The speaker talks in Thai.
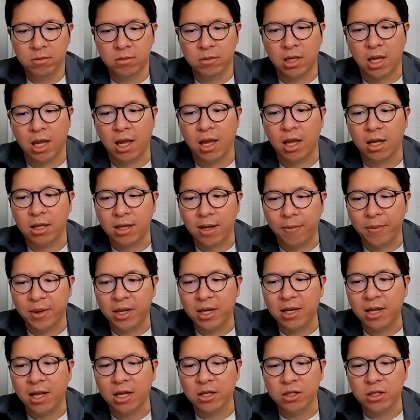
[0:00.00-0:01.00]
นะทำเม
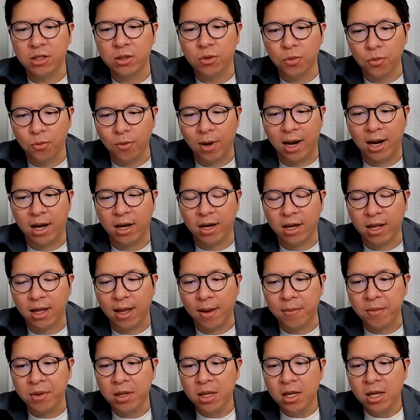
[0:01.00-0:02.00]
ดิเทชันทุกวันนะค
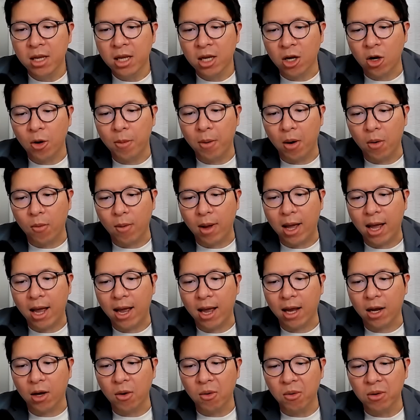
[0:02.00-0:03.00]
รับ เขาบอกว่า
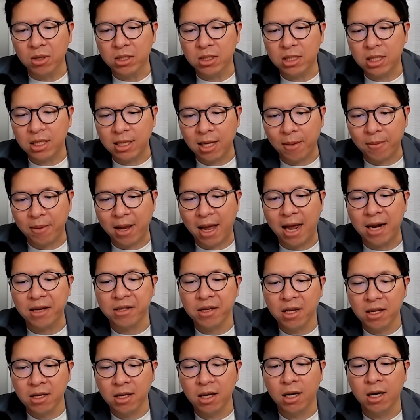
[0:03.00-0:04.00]
คนที่ทำงาน
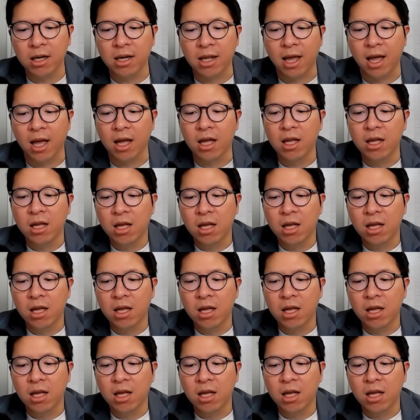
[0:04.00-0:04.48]
เยอะ ๆ เนี่ย